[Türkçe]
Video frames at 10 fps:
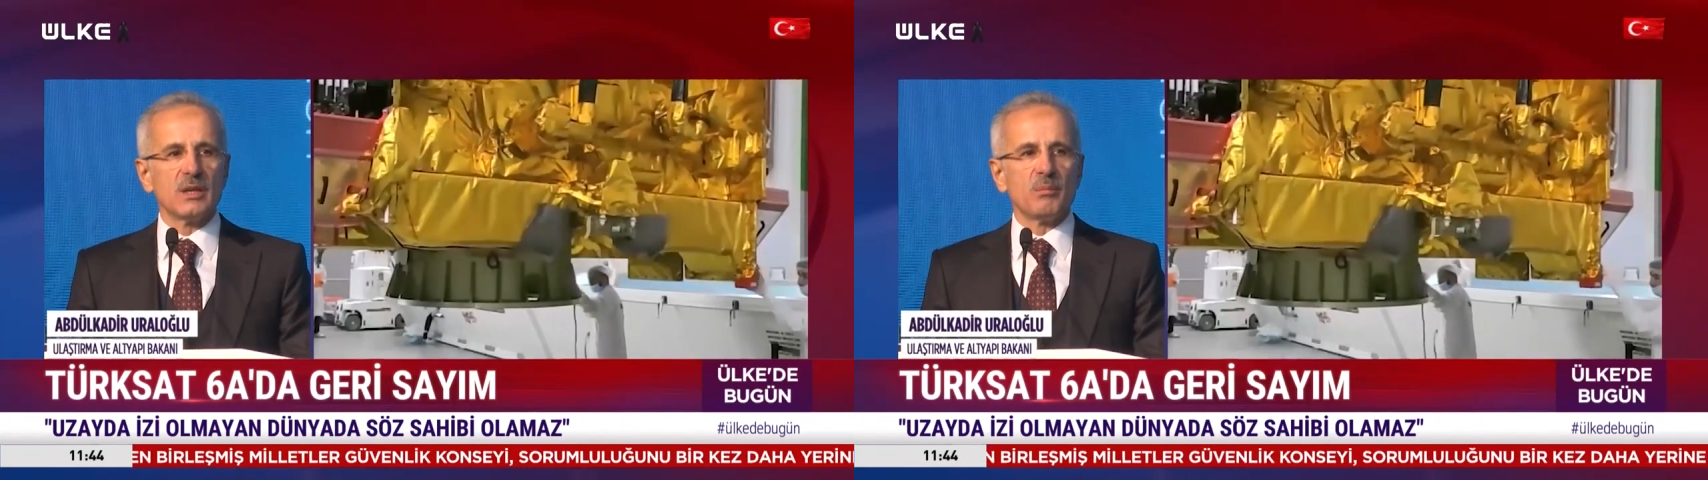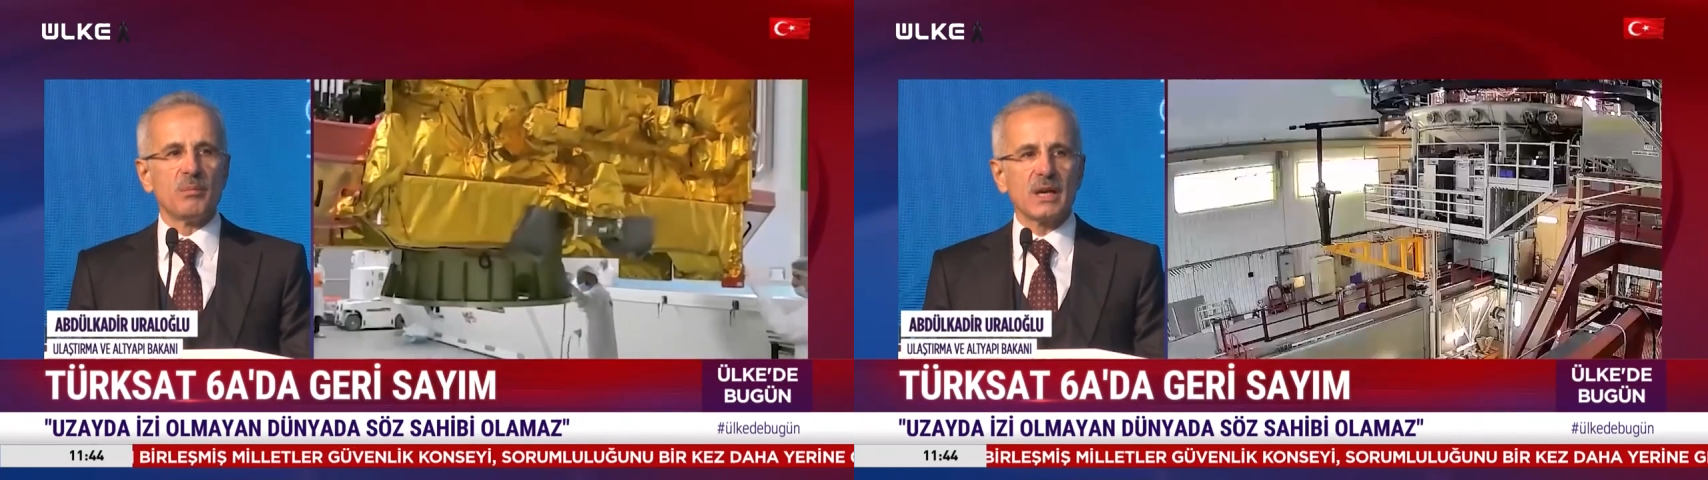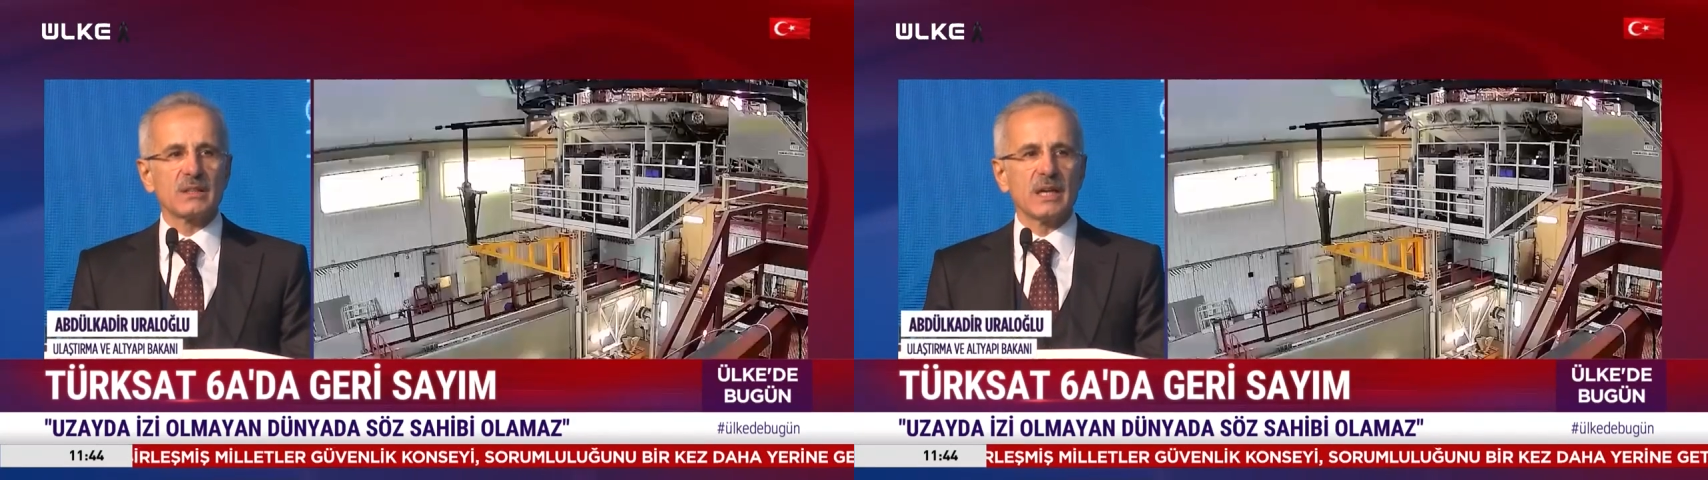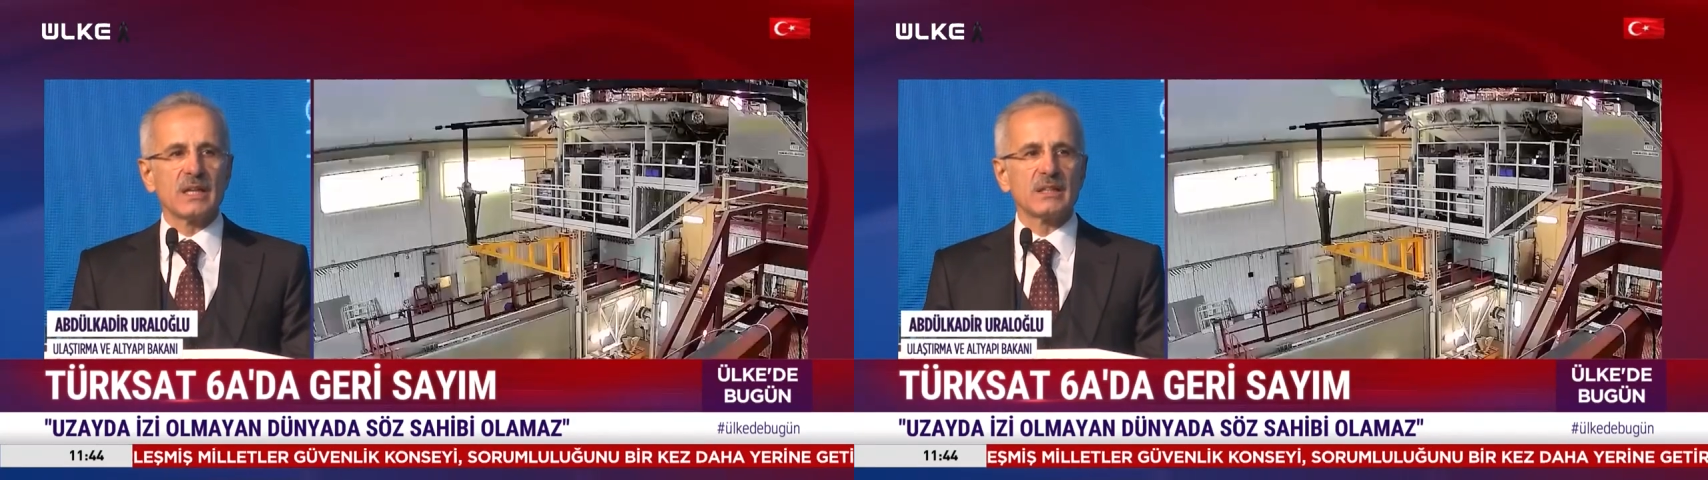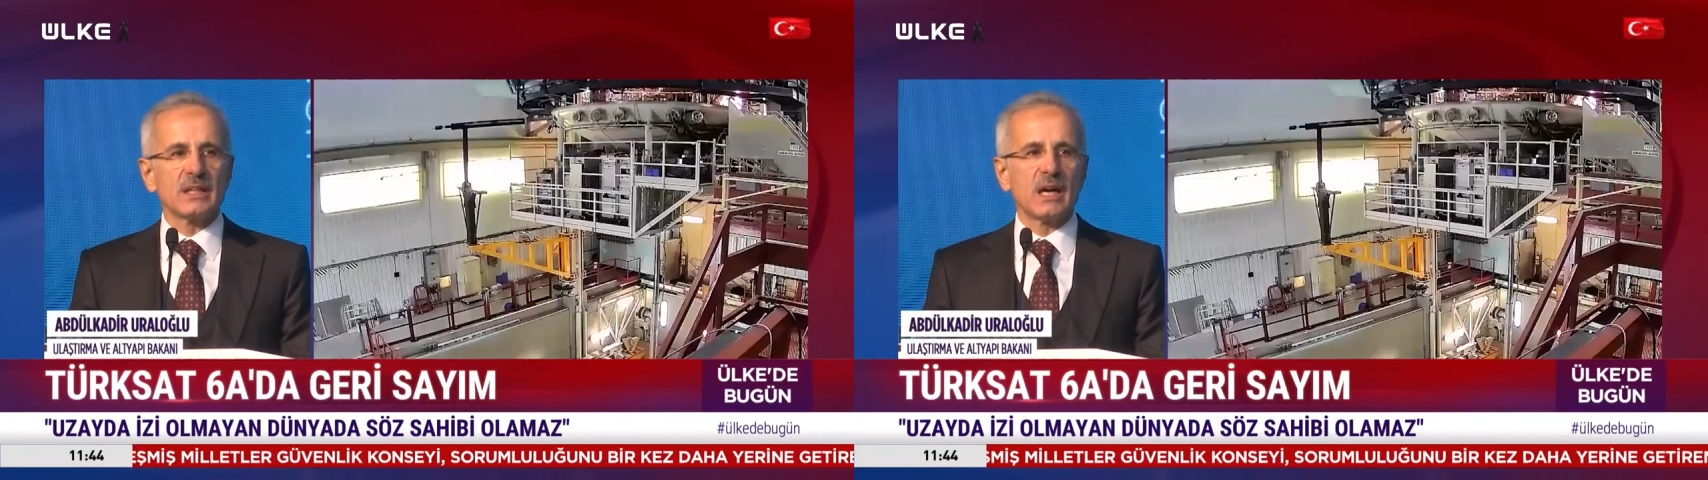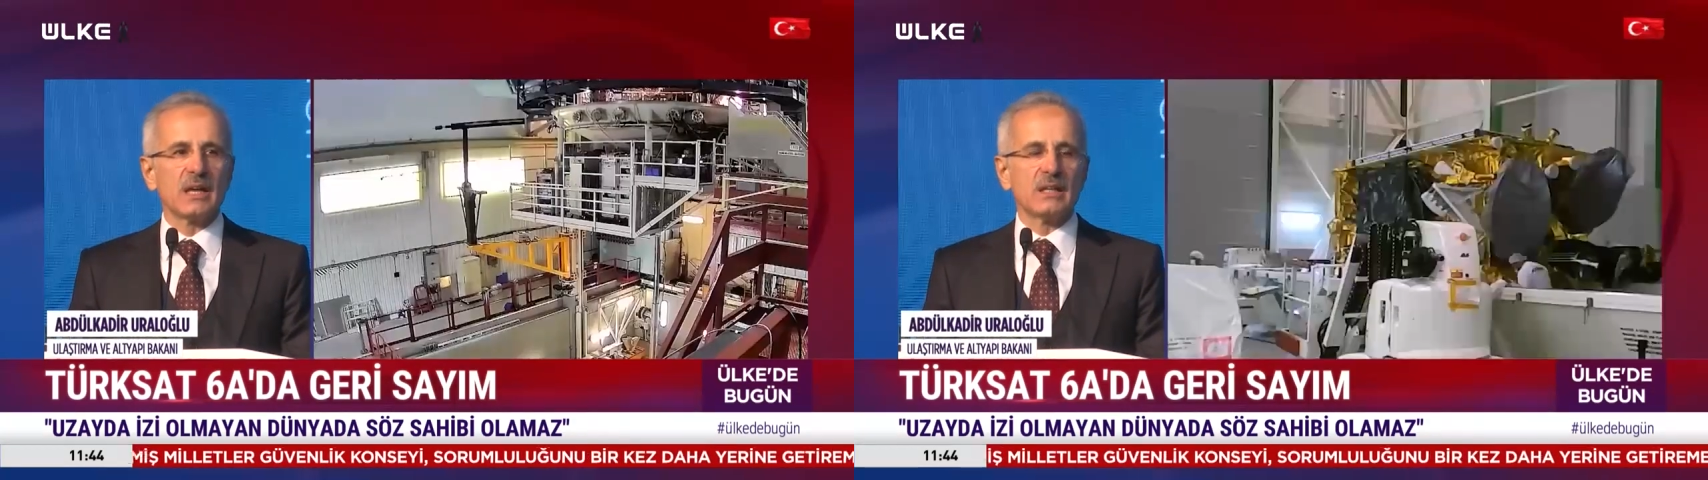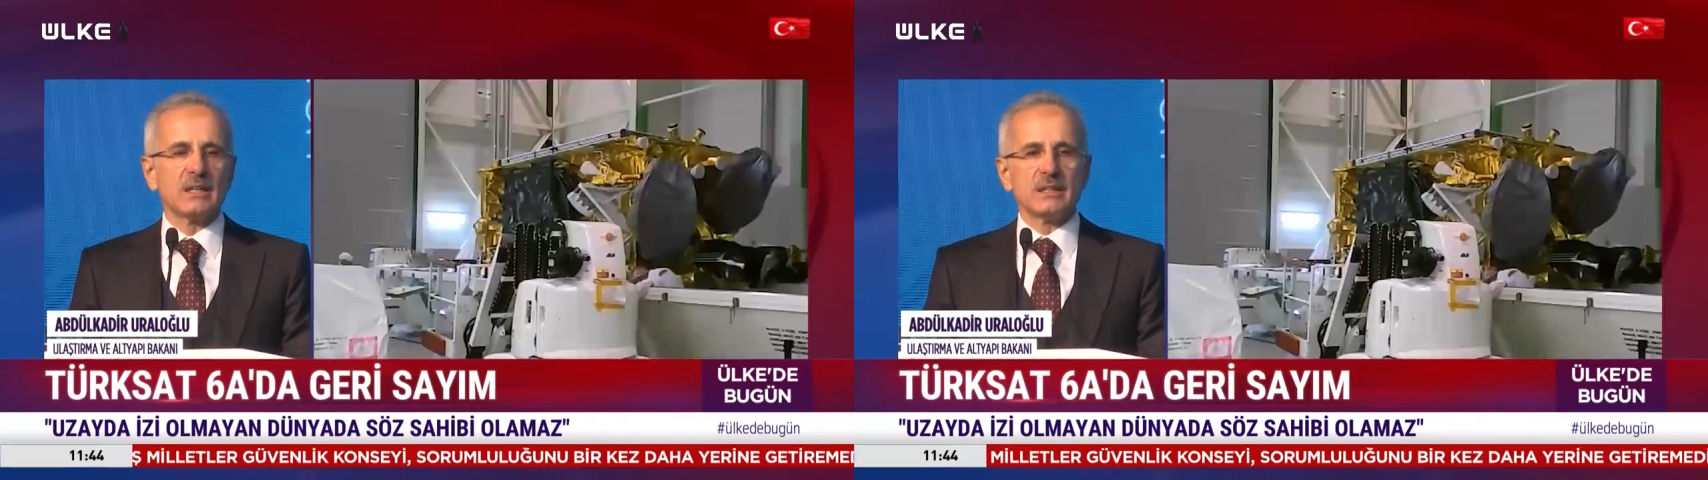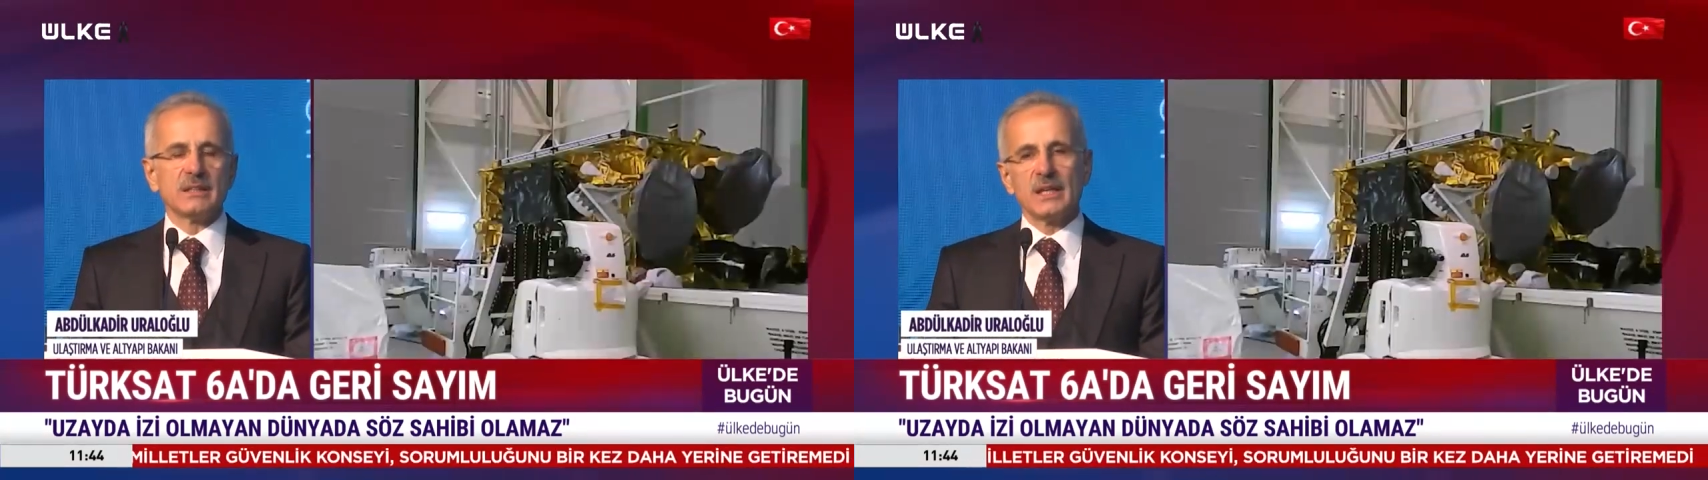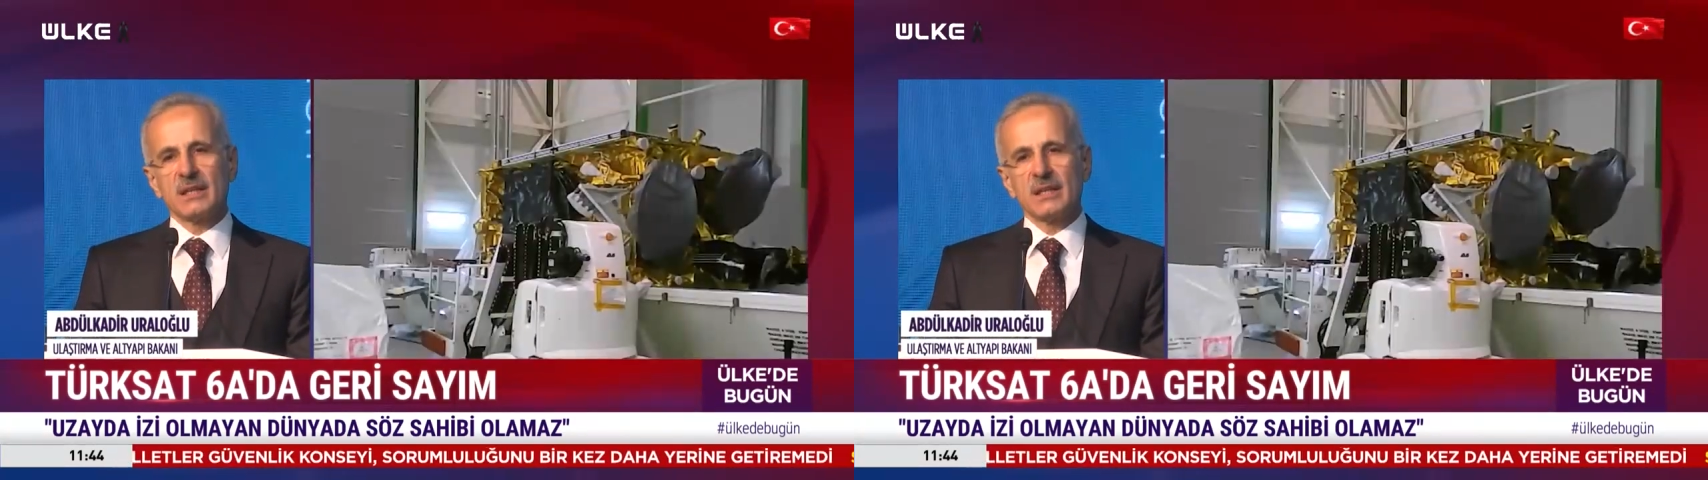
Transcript: Mart ayında yer